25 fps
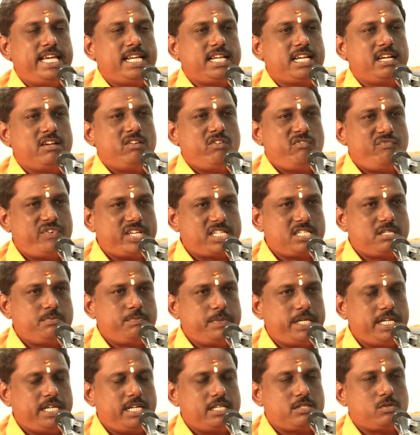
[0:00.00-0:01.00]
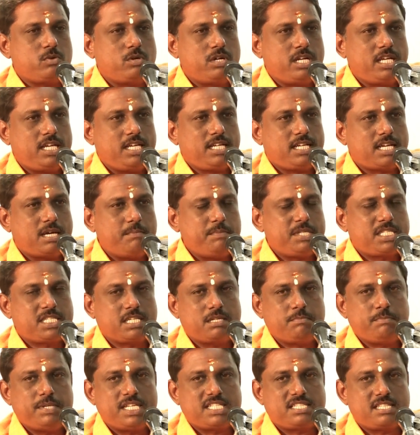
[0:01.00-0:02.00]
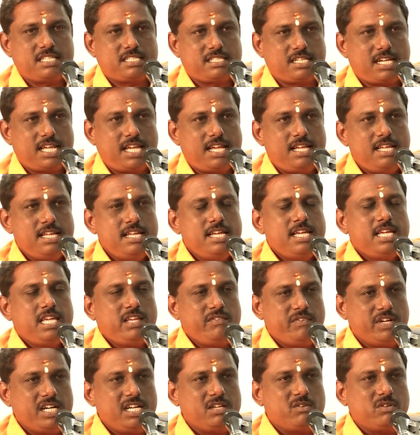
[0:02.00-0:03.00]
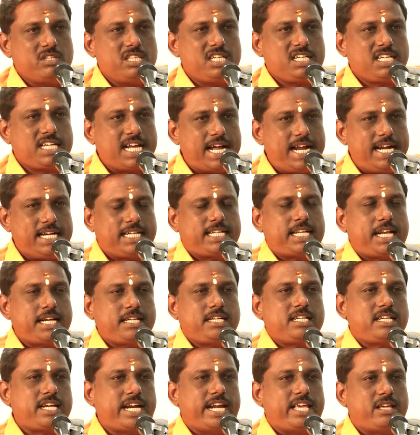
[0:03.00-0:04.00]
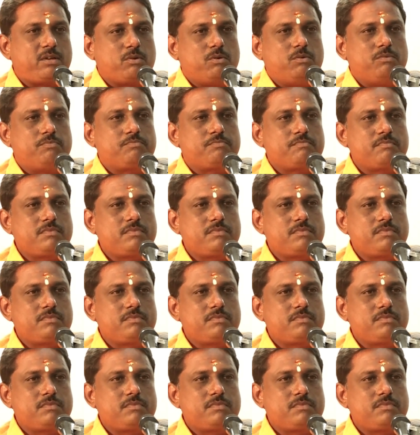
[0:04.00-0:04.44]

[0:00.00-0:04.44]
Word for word: ஏற்கனவே ஃபஸ்ட் பாயிண்ட்டை சொன்னேன் கமிஷன் பேசிஸில் இவங்களுக்கு வந்து கான்ட்ராக்ட் கிடைக்கும்